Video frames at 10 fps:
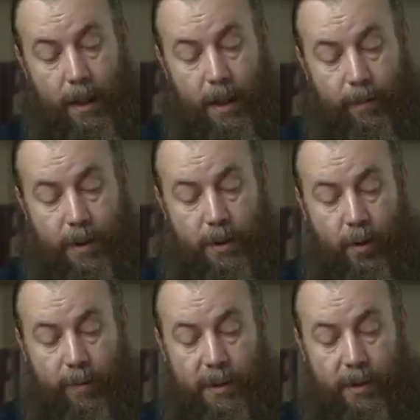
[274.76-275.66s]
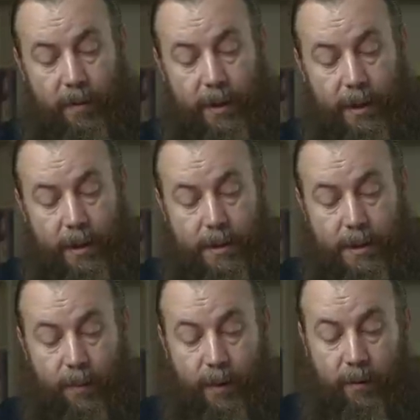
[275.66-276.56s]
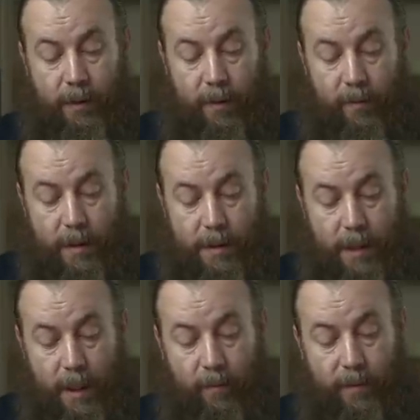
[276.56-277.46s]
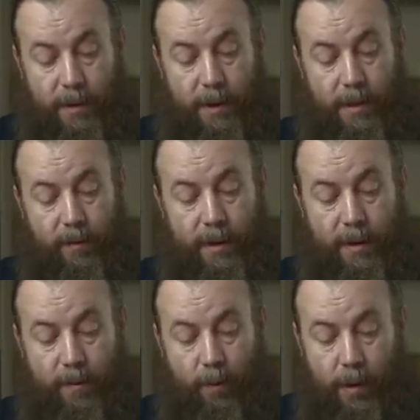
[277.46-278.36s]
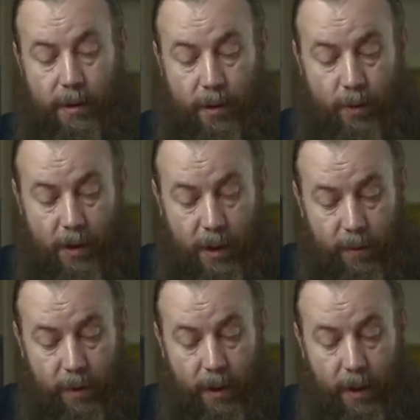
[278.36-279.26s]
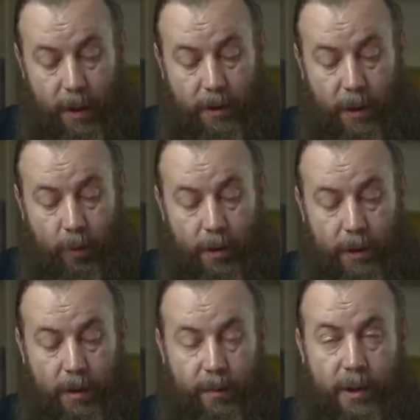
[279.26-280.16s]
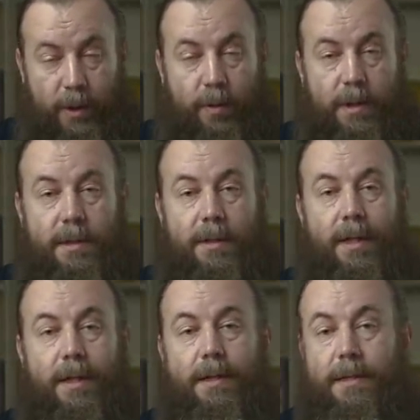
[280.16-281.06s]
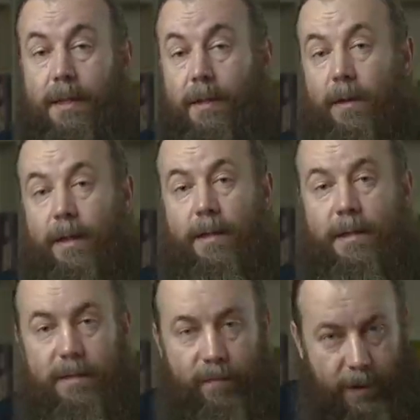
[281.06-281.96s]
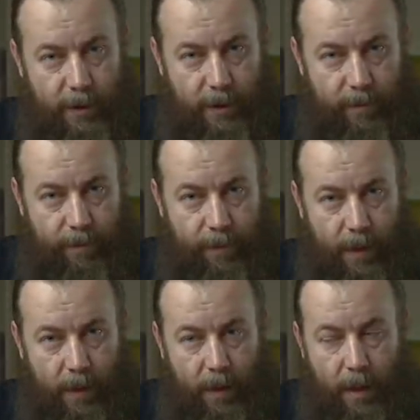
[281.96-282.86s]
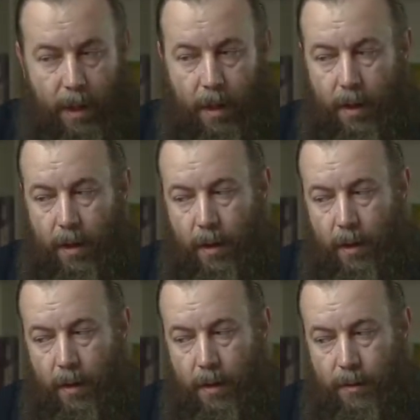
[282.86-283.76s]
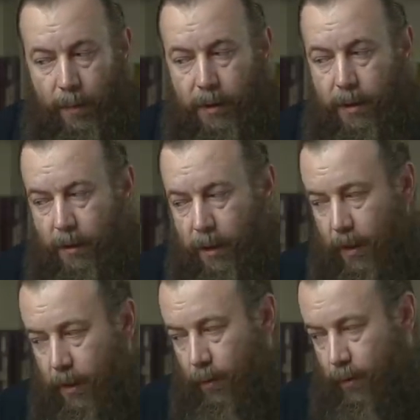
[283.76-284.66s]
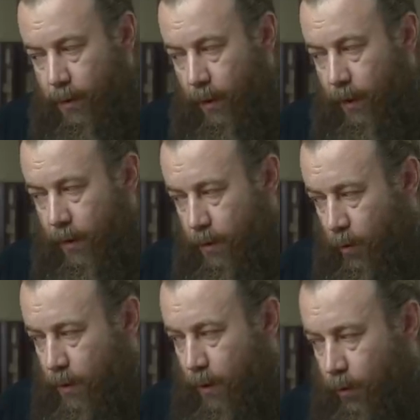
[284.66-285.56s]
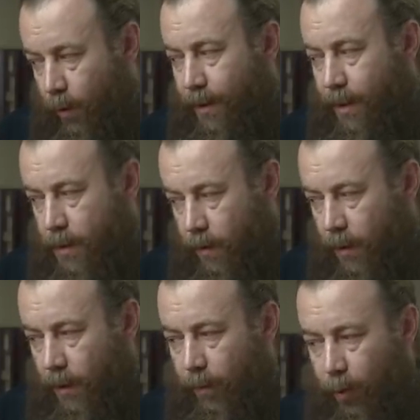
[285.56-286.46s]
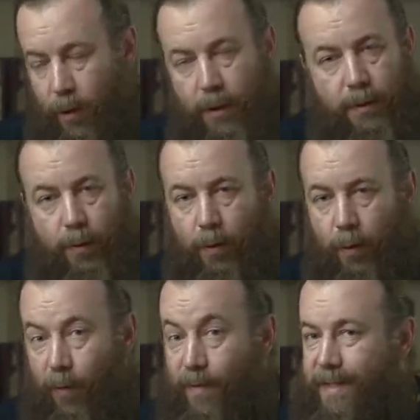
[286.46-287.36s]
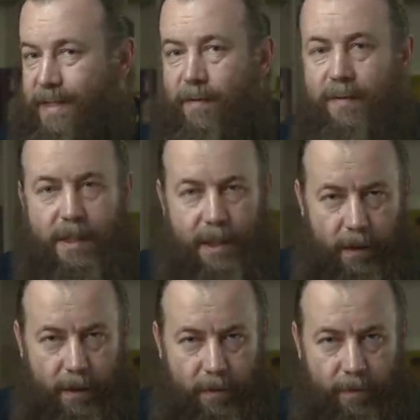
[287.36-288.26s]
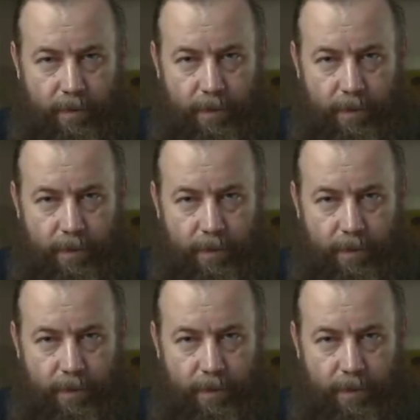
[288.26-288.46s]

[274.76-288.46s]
Я пошлю обетование Отца моего на вас, вы же оставайтесь в городе Иерусалиме, доколе не облечетесь силой свыше. Смотрите, дорогие друзья, Христос, который действительно пролил свою кровь за всех.